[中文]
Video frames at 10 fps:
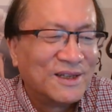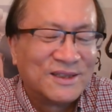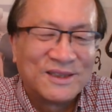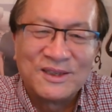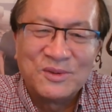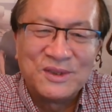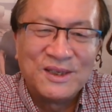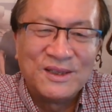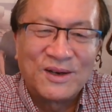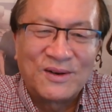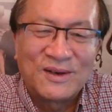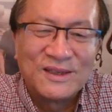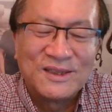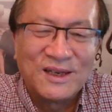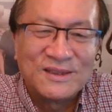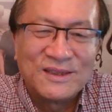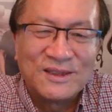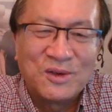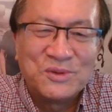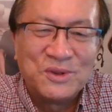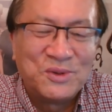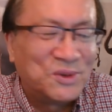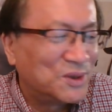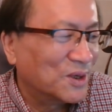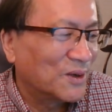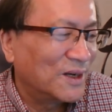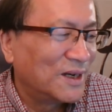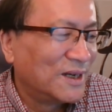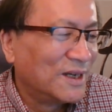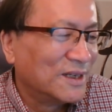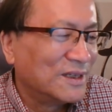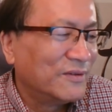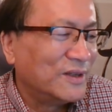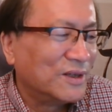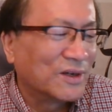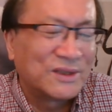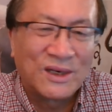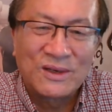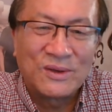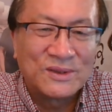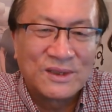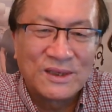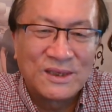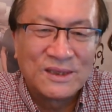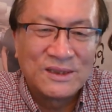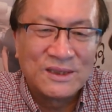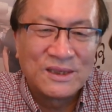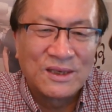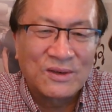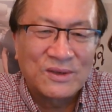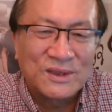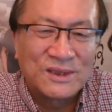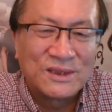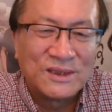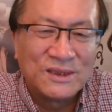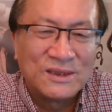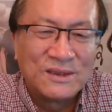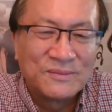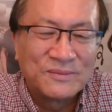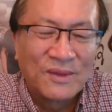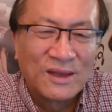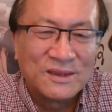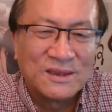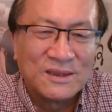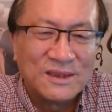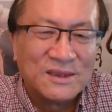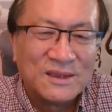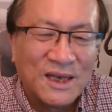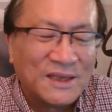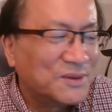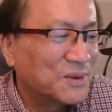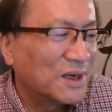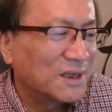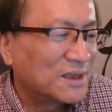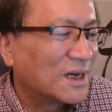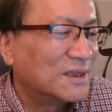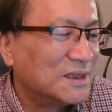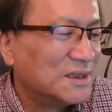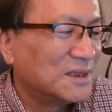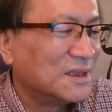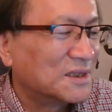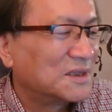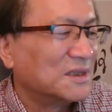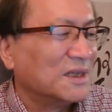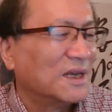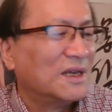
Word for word: 这个走近道，想这个投机取巧啊。因为你要想搞这个科技，老老实实的这个进行研究啊。你看人经历四年，